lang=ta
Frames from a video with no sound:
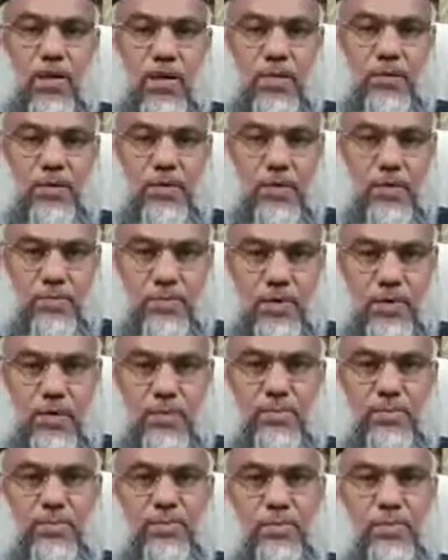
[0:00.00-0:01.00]
இமாமுக்கு
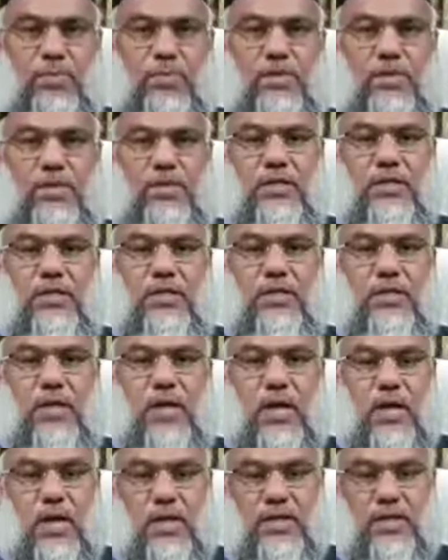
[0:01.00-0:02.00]
பின் பின்பு
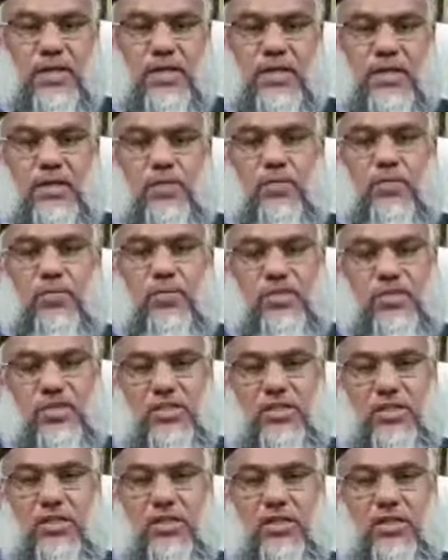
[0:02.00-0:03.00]
ஆண்கள் இருக்கும்
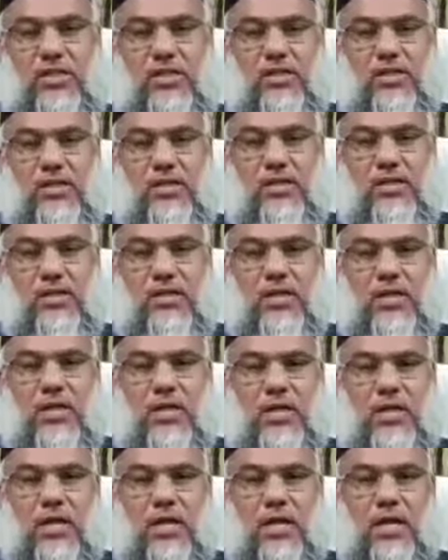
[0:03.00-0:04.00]
பட்சத்தில்
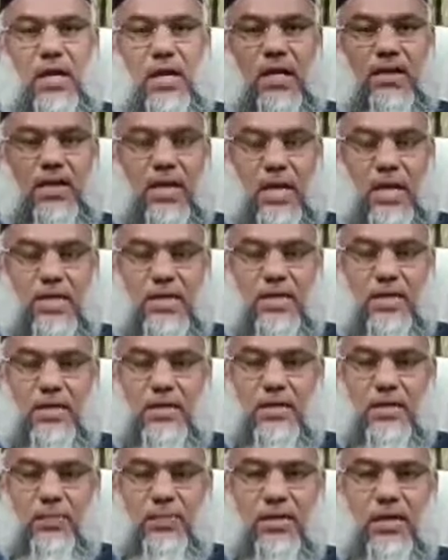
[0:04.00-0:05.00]
அந்த
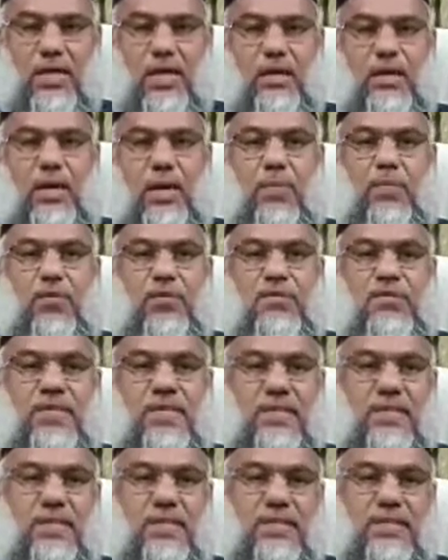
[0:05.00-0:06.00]
ஆண்களுக்கு பின்னால் நாம் ஒரு
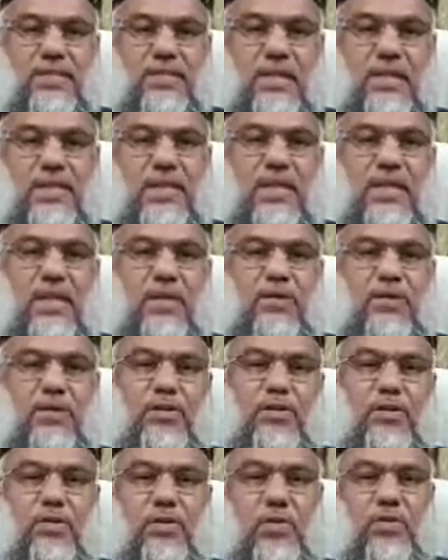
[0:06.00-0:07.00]
ஸ்கிரீன் திரையை
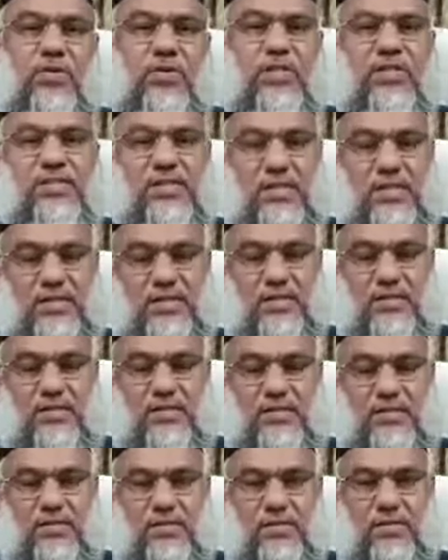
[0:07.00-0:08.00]
ஏற்படுத்தி கொள்வது
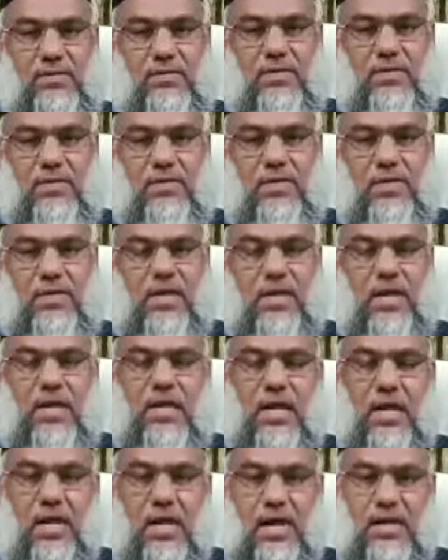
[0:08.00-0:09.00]
சிறந்தது
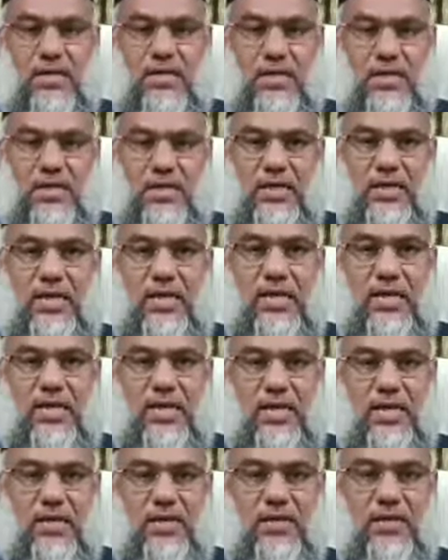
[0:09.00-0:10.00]
அல்ல ஆண்கள்
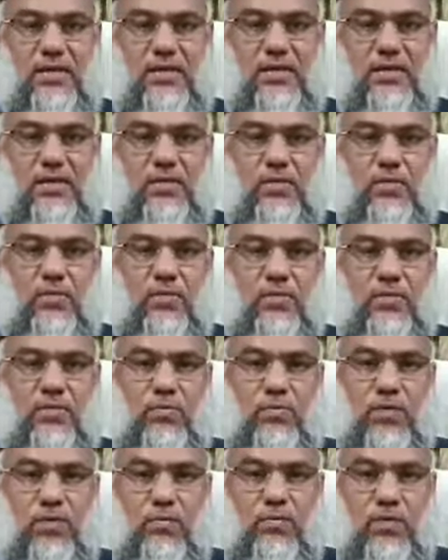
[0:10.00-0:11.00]
இல்லையானால்
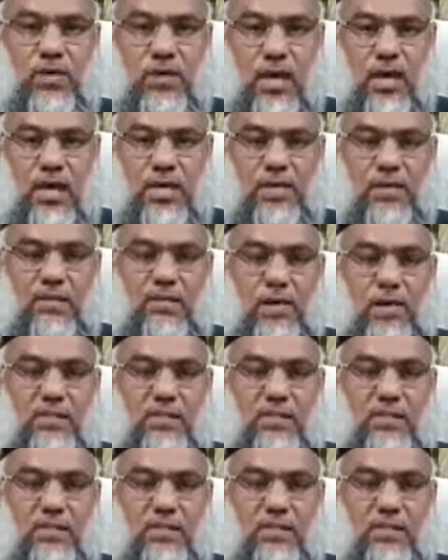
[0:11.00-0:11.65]
ஒரு ஆண்